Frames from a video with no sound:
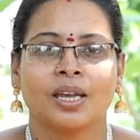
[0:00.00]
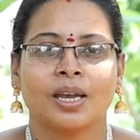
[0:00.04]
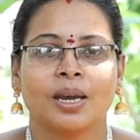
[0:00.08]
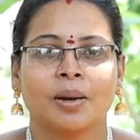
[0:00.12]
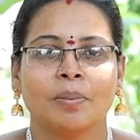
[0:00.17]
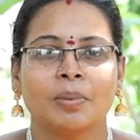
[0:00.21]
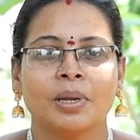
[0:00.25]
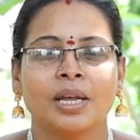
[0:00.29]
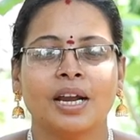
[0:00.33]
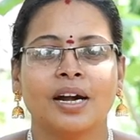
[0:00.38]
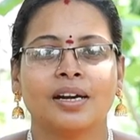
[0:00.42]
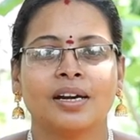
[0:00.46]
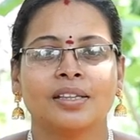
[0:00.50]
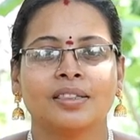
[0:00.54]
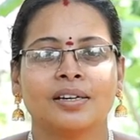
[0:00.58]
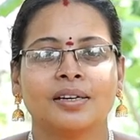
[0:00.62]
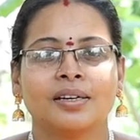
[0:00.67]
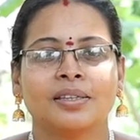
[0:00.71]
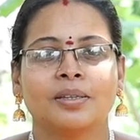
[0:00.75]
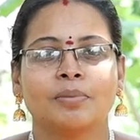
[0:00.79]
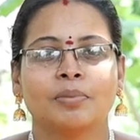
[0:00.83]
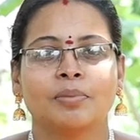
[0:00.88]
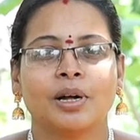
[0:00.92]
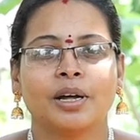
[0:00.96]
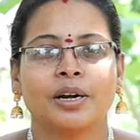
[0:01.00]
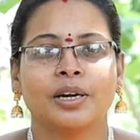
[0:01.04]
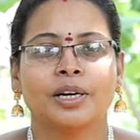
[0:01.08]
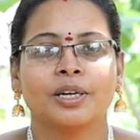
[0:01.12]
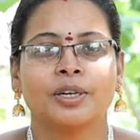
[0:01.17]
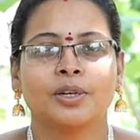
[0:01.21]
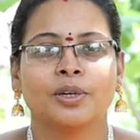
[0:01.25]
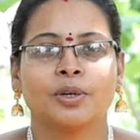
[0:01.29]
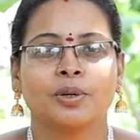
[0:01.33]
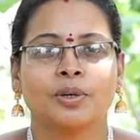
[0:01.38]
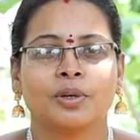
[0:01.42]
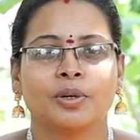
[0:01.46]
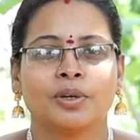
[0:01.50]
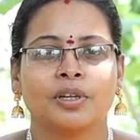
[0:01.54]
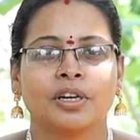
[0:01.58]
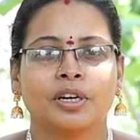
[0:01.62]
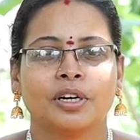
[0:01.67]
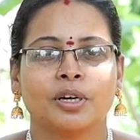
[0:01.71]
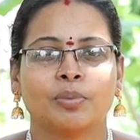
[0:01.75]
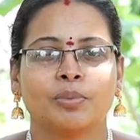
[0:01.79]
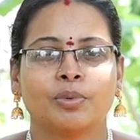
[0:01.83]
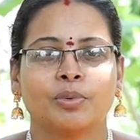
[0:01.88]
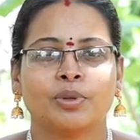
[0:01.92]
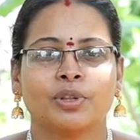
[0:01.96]
இப்படி அடுத்தடுத்து மாறிட்டு
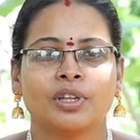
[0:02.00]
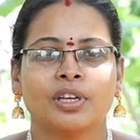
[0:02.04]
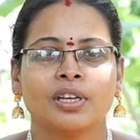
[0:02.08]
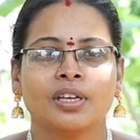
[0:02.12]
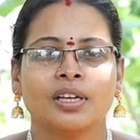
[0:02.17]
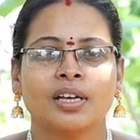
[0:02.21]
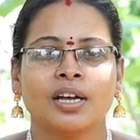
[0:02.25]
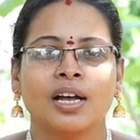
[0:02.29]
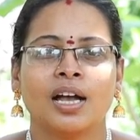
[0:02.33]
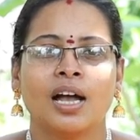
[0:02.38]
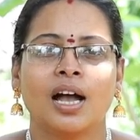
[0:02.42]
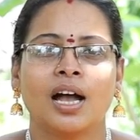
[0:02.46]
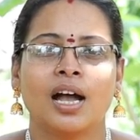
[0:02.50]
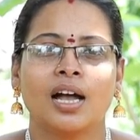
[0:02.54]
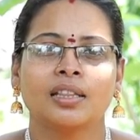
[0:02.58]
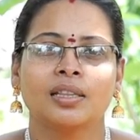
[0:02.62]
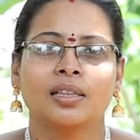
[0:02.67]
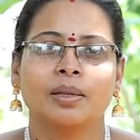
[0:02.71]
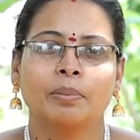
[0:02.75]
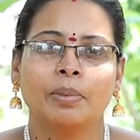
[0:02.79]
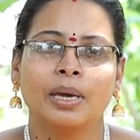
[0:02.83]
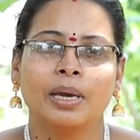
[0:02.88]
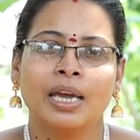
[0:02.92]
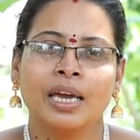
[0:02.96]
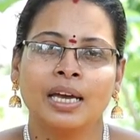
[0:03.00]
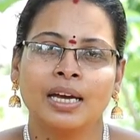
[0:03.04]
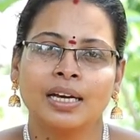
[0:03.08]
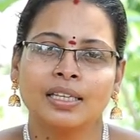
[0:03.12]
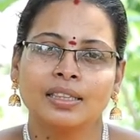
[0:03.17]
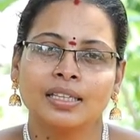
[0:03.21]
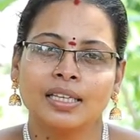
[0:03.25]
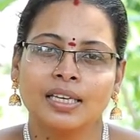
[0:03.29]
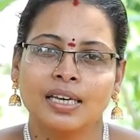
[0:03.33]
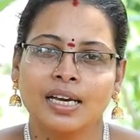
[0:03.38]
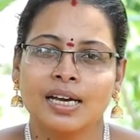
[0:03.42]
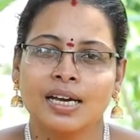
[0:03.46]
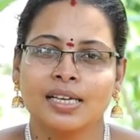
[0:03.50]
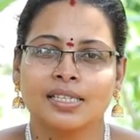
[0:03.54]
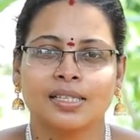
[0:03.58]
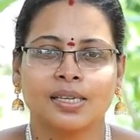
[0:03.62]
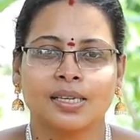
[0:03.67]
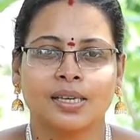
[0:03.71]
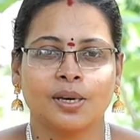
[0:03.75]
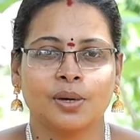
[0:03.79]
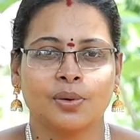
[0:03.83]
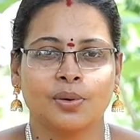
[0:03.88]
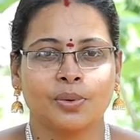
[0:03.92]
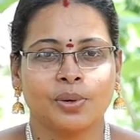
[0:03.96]
இருக்கும்போது அந்த மேகத்தையே
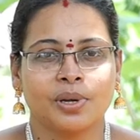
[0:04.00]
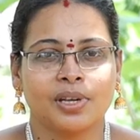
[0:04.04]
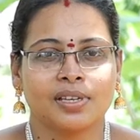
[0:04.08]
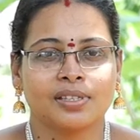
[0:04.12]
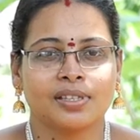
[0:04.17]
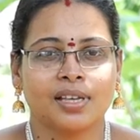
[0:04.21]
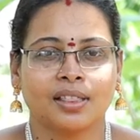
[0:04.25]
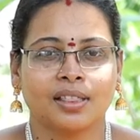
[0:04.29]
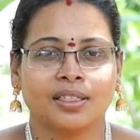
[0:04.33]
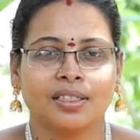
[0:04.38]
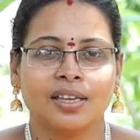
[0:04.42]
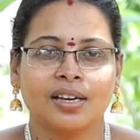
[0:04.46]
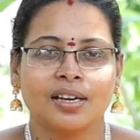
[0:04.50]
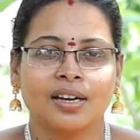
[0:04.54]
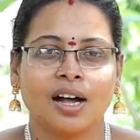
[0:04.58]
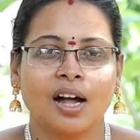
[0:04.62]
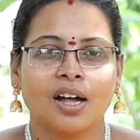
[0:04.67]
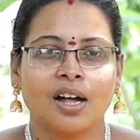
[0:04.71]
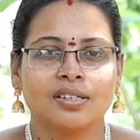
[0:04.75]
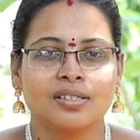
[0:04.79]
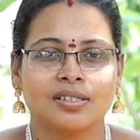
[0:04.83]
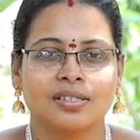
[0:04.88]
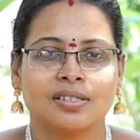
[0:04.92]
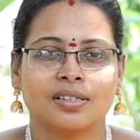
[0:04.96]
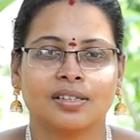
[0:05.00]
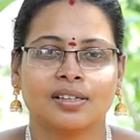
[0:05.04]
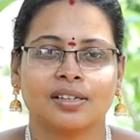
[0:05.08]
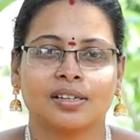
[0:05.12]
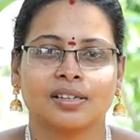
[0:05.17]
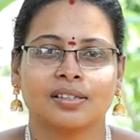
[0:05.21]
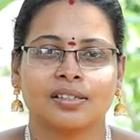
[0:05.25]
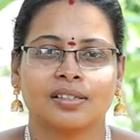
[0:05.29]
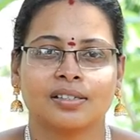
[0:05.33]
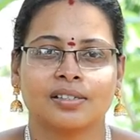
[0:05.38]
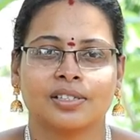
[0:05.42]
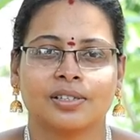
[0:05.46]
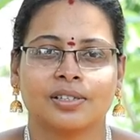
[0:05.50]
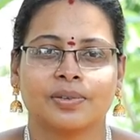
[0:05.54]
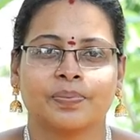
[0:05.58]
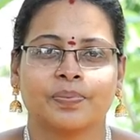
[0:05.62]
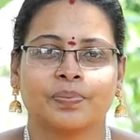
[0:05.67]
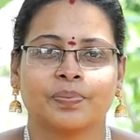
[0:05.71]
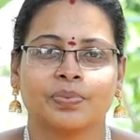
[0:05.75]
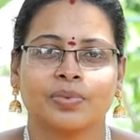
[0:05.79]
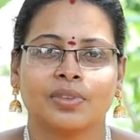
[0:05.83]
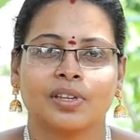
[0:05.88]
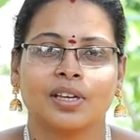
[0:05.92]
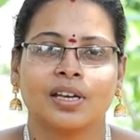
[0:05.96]
அசைக்கக்கூடிய சக்தி காற்றுக்கு இருந்துச்சு
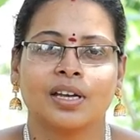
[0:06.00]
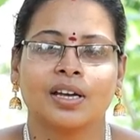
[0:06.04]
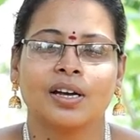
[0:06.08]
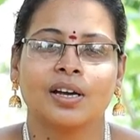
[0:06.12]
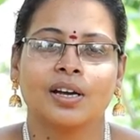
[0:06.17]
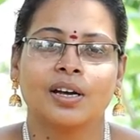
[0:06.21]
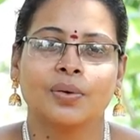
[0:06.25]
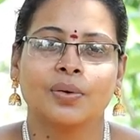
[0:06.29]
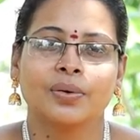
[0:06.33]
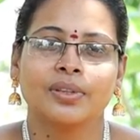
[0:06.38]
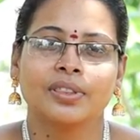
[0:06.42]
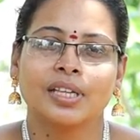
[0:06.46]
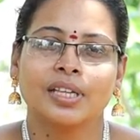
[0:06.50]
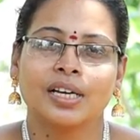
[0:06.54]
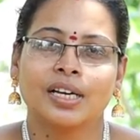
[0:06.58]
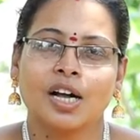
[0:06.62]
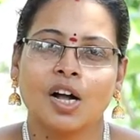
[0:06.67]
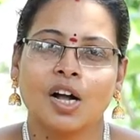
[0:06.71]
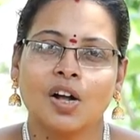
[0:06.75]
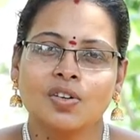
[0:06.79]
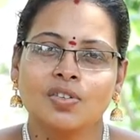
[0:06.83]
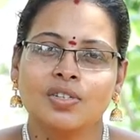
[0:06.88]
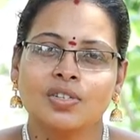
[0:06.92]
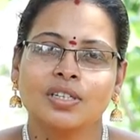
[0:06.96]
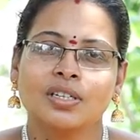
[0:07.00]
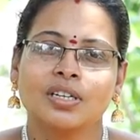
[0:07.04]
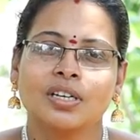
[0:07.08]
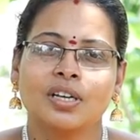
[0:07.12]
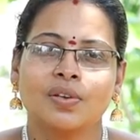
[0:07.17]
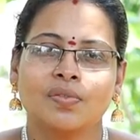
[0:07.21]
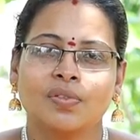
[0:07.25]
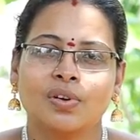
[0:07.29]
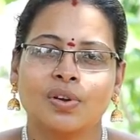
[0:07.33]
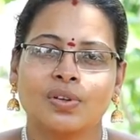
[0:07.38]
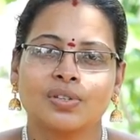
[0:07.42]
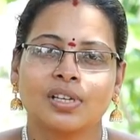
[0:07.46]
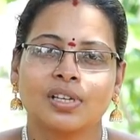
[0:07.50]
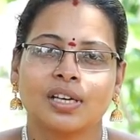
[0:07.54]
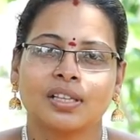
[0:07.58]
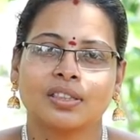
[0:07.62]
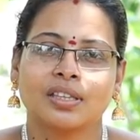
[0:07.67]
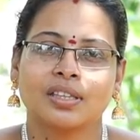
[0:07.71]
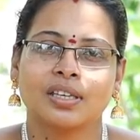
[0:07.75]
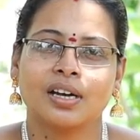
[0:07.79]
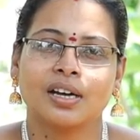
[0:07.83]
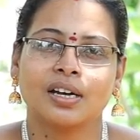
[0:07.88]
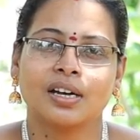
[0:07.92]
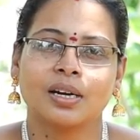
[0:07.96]
இந்த காற்றுக்கு இவ்வளோ
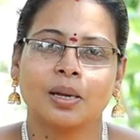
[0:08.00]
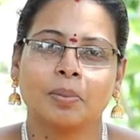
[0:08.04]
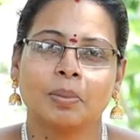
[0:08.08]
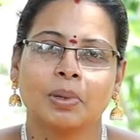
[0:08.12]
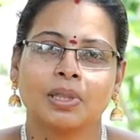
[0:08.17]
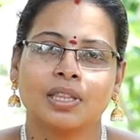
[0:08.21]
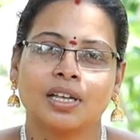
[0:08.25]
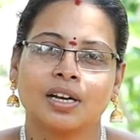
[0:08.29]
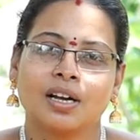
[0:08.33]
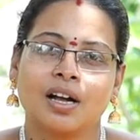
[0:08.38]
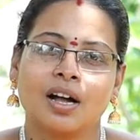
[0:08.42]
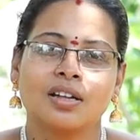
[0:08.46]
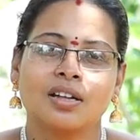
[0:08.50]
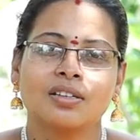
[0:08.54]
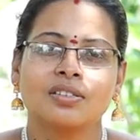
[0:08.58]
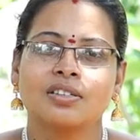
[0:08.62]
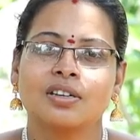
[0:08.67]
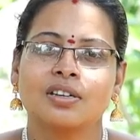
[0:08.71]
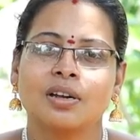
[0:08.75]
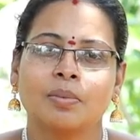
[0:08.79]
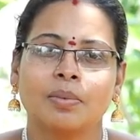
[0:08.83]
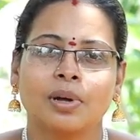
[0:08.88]
சக்தியாக நம்ம இந்த காற்றாக